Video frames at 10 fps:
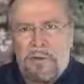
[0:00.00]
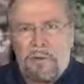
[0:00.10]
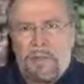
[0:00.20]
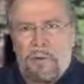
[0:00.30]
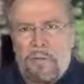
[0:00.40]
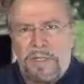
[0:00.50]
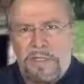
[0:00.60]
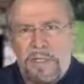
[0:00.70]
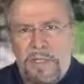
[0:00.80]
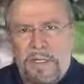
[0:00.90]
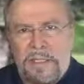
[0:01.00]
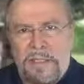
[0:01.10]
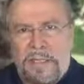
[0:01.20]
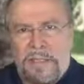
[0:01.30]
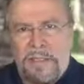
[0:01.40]
con la promesa al
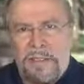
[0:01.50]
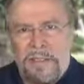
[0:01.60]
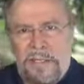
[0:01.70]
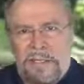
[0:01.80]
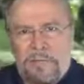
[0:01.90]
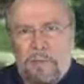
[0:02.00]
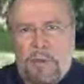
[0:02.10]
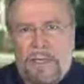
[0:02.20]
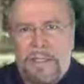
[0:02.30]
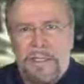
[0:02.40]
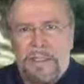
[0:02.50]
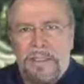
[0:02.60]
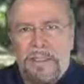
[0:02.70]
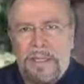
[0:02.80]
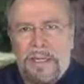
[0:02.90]
llegar de que
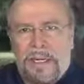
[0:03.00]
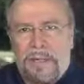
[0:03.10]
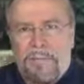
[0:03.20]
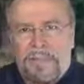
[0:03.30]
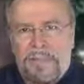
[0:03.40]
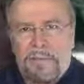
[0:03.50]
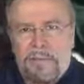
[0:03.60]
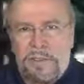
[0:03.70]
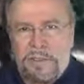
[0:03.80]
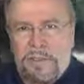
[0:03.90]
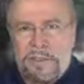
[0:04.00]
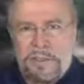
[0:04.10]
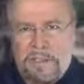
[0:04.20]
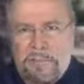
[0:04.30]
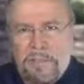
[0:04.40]
explorarían la capacidad turística
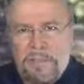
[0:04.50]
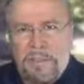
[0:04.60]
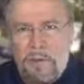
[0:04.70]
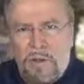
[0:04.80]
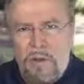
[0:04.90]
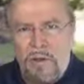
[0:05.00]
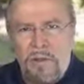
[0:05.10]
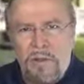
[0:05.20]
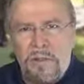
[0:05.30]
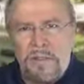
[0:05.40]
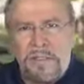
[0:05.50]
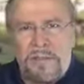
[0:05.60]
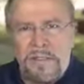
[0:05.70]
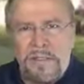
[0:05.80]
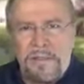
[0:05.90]
de Chiapas. Y luego se
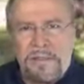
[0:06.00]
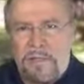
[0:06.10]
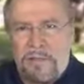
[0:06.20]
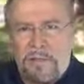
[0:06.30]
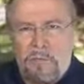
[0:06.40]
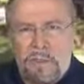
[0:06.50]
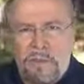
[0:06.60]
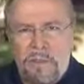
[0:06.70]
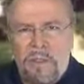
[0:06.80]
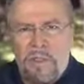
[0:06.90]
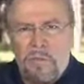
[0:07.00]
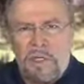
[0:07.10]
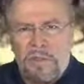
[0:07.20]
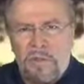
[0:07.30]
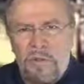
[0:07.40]
van sin haber cumplido. Por
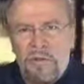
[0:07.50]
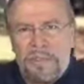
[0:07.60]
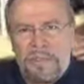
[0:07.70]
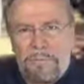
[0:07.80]
eso, desde